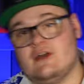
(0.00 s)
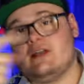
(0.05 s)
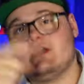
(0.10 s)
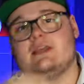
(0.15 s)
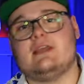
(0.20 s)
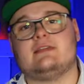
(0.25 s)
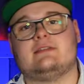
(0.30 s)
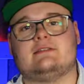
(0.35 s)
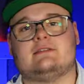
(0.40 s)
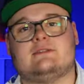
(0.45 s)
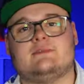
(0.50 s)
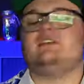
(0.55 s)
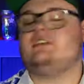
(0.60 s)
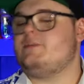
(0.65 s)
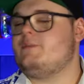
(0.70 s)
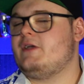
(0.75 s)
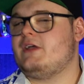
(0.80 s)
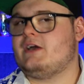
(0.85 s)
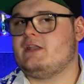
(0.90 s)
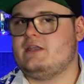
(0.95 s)
Weiter geht's. Ich
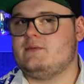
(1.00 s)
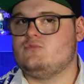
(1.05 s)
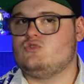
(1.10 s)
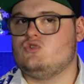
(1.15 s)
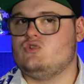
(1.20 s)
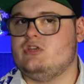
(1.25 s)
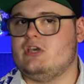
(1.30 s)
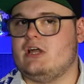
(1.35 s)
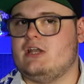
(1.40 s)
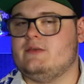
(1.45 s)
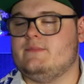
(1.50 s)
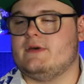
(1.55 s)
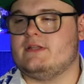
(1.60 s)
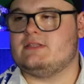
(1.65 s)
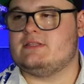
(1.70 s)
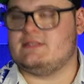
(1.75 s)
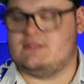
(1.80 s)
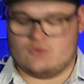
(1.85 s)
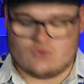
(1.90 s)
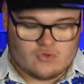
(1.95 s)
habe ja gerade eben schon die
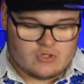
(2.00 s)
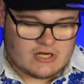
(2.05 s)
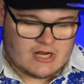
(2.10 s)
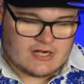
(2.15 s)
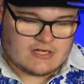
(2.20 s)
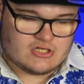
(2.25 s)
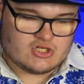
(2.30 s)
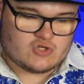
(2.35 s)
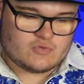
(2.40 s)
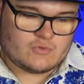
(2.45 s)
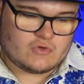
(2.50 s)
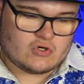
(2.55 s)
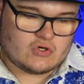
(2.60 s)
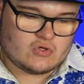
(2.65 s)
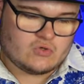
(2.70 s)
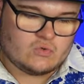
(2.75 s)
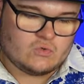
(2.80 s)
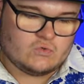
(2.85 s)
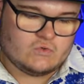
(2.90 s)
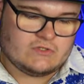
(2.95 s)
Animationen
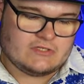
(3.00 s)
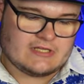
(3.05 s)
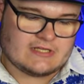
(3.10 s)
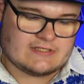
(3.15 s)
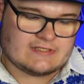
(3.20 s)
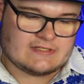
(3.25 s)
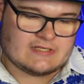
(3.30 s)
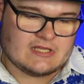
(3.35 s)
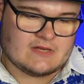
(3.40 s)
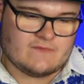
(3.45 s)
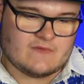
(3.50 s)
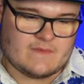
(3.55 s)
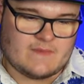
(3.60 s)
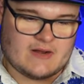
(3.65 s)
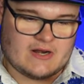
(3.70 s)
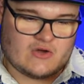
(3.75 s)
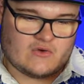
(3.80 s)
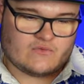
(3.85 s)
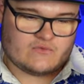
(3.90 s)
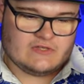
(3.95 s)
angesprochen und jetzt gehen wir
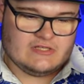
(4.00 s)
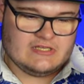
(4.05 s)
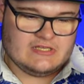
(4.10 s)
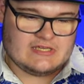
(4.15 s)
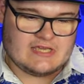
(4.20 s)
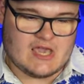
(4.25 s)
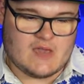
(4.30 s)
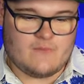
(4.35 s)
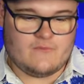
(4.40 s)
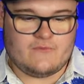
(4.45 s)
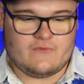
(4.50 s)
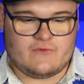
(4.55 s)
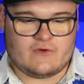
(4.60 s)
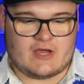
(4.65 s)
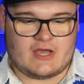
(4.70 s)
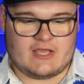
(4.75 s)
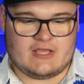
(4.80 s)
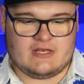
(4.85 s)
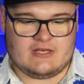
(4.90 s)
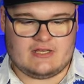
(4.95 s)
mal auf die Kämpfe
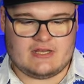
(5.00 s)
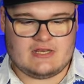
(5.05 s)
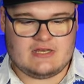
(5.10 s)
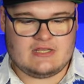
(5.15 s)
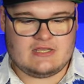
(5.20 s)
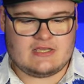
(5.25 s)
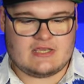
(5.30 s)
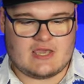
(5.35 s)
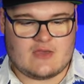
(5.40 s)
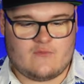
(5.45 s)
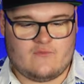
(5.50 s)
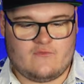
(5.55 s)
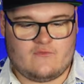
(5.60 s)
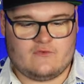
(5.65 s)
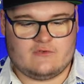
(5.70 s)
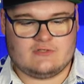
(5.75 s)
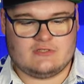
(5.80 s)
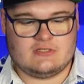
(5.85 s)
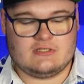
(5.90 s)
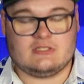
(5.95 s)
ein. Denn die
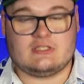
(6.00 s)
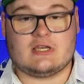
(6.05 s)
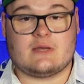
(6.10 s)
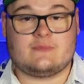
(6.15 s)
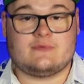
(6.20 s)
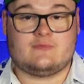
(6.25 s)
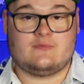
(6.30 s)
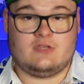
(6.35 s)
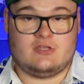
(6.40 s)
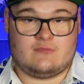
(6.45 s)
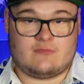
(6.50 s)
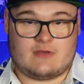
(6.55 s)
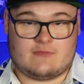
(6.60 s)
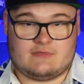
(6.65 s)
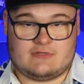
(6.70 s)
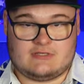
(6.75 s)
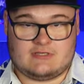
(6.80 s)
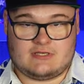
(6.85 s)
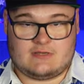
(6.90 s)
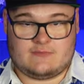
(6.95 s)
Kämpfe sind, ich habe es mir hier in meinem
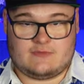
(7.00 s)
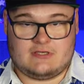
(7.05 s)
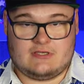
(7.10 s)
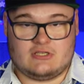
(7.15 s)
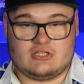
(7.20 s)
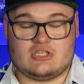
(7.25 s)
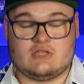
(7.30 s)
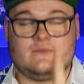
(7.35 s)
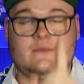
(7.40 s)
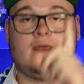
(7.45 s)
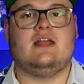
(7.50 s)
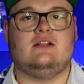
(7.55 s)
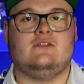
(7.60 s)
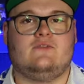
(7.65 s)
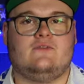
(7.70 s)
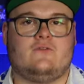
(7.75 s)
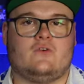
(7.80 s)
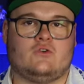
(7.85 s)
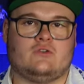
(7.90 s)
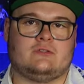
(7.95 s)
Skript hingeschrieben, 11
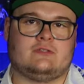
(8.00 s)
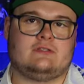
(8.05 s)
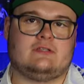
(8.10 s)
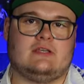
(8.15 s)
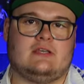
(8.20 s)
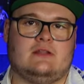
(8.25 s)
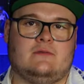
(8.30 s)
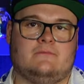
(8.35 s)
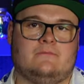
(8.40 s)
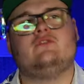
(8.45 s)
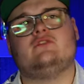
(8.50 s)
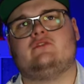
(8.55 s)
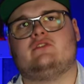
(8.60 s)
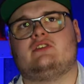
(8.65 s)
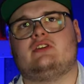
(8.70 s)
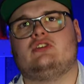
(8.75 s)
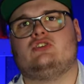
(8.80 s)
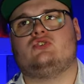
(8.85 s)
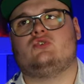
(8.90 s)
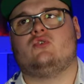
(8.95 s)
von 10. Ich würde es
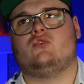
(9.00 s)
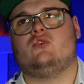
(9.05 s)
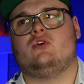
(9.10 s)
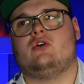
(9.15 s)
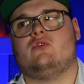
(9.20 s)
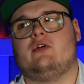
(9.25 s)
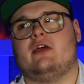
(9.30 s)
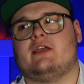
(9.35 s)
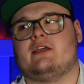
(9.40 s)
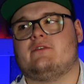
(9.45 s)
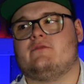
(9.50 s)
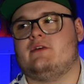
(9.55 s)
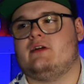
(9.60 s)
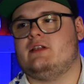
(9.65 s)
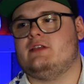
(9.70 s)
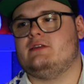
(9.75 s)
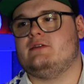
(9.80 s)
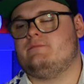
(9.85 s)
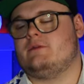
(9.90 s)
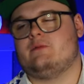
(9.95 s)
wahrscheinlich noch höher ranken,
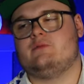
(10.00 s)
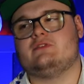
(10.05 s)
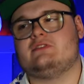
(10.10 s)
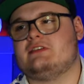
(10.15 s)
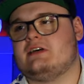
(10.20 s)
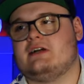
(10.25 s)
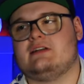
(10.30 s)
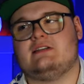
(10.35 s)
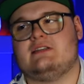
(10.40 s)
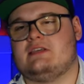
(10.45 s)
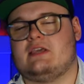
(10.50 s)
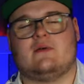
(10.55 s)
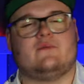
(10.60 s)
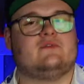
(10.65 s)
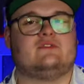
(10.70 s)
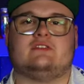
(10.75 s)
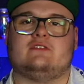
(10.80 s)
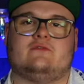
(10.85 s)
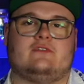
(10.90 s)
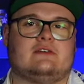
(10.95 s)
weil man muss sagen, die
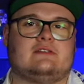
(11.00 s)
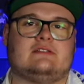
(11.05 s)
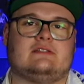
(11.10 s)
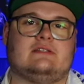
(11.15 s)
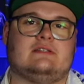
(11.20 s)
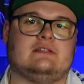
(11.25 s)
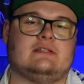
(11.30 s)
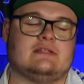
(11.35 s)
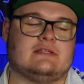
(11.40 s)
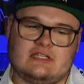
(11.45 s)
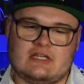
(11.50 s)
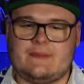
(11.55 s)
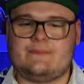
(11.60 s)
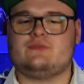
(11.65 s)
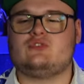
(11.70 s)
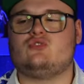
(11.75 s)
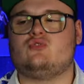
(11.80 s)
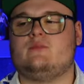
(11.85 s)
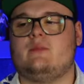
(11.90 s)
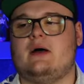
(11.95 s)
Kämpfe sind faszinierend. Ich habe
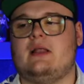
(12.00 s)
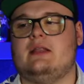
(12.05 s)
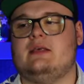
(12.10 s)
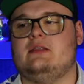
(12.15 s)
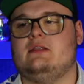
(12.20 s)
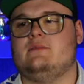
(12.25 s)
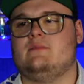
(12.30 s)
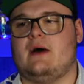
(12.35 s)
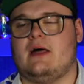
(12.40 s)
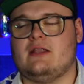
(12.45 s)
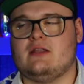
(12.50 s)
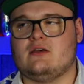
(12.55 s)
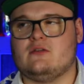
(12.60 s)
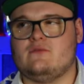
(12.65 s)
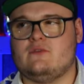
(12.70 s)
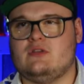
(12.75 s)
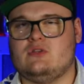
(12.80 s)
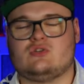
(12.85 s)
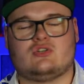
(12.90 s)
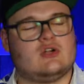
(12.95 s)
es schon mal in einem anderen
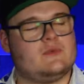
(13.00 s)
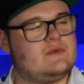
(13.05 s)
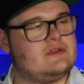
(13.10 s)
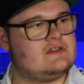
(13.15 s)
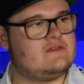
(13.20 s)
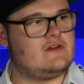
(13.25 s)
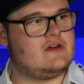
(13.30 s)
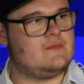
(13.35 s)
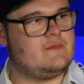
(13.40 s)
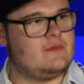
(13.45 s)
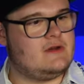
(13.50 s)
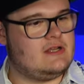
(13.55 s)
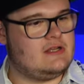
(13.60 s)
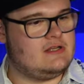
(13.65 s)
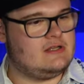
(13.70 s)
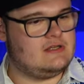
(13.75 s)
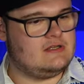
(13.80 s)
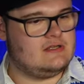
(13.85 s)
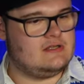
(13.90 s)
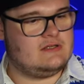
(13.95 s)
Video, ich glaube, das war
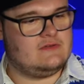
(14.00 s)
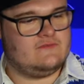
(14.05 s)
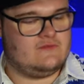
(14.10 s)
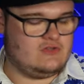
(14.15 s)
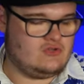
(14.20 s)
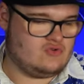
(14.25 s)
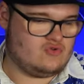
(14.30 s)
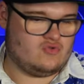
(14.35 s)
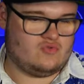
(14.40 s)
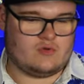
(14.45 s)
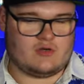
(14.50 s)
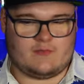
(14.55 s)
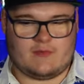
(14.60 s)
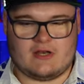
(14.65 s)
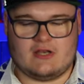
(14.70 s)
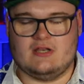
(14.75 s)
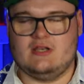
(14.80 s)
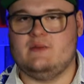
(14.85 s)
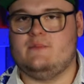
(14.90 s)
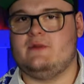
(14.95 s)
mein äh, Video über
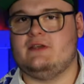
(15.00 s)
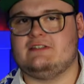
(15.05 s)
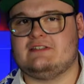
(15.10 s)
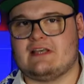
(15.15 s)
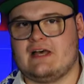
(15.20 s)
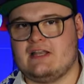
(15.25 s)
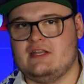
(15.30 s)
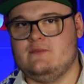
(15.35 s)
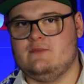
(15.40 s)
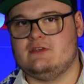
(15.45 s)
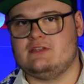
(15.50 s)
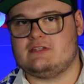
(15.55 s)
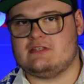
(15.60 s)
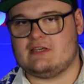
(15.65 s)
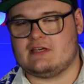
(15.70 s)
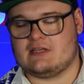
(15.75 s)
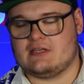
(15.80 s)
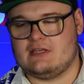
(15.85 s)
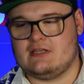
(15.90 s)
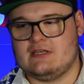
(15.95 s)
meine
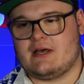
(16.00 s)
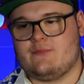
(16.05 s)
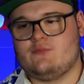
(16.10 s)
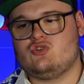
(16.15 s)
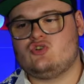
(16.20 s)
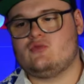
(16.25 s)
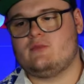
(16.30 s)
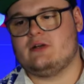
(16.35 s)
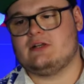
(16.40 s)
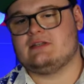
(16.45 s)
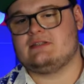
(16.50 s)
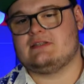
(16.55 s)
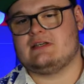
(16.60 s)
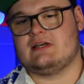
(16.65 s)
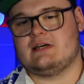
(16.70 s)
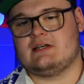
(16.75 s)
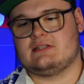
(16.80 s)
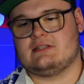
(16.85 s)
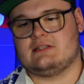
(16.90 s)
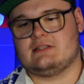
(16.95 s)
Lieblings-Anime-Serien, da habe ich schon mal
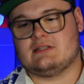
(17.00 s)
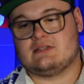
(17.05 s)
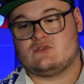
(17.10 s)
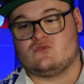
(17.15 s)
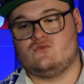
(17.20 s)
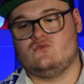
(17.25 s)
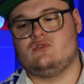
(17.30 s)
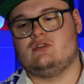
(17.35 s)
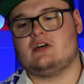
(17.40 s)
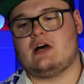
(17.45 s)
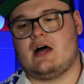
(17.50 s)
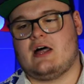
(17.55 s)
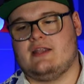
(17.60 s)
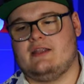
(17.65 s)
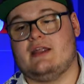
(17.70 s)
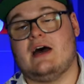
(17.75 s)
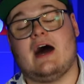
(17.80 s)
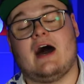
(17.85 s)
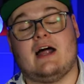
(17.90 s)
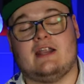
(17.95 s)
gesagt, das Gute
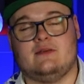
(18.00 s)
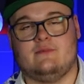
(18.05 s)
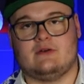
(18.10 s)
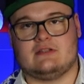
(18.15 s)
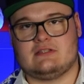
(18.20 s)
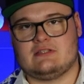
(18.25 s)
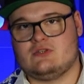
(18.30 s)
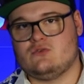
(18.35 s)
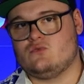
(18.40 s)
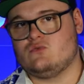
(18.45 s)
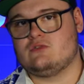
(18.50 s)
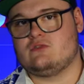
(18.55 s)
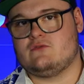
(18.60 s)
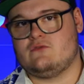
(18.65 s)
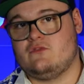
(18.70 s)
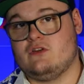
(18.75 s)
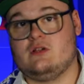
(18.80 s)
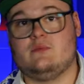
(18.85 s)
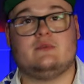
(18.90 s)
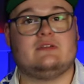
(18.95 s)
an
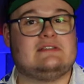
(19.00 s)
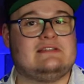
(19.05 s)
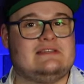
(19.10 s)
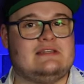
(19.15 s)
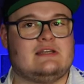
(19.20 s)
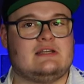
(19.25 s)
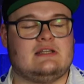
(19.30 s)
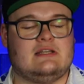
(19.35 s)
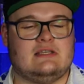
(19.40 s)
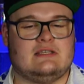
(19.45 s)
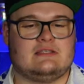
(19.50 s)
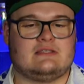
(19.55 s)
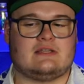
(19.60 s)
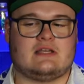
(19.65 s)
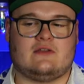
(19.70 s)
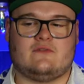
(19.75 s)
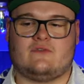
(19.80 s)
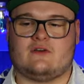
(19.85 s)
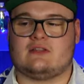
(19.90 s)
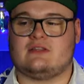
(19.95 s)
Animationsfilmen, Serien ist
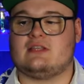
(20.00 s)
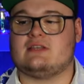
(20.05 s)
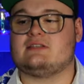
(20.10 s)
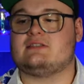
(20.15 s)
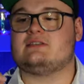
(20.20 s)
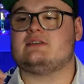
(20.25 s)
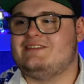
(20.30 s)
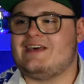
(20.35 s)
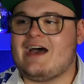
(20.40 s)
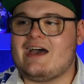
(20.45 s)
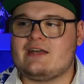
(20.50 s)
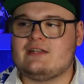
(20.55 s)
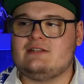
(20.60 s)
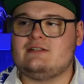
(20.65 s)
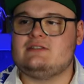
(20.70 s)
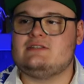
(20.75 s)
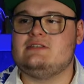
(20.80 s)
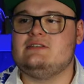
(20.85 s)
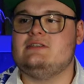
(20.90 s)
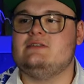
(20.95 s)
einfach, dass
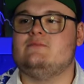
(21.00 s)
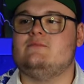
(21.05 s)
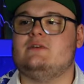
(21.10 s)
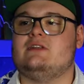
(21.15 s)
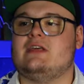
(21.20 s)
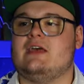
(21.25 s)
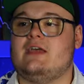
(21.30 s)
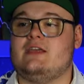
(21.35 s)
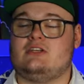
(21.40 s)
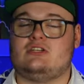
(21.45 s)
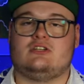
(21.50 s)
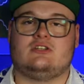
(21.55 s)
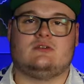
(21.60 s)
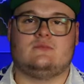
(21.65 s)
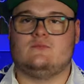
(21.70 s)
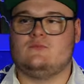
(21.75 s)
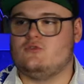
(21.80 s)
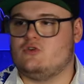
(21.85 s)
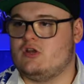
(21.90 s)
Sachen, die mit echtem